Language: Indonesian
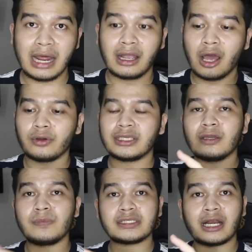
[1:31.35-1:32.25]
Nah, kalau
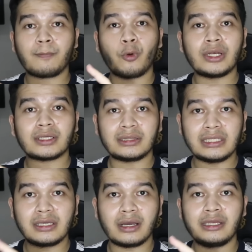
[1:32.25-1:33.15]
kita bicara poin
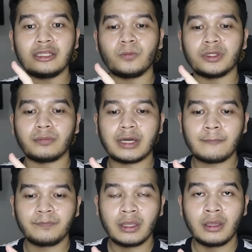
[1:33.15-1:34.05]
ketiga ini
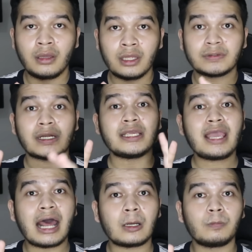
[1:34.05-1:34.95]
teman-teman,
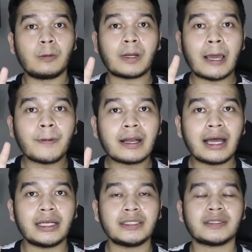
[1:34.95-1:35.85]
terlihat beberapa
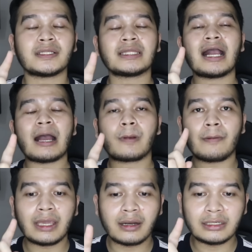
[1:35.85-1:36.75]
kali tertangkap
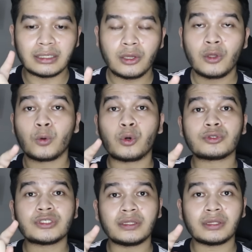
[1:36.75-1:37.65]
kamera nih
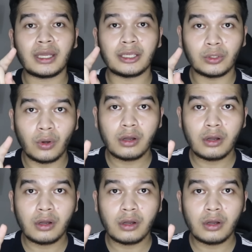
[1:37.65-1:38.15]
Kurt Shin tae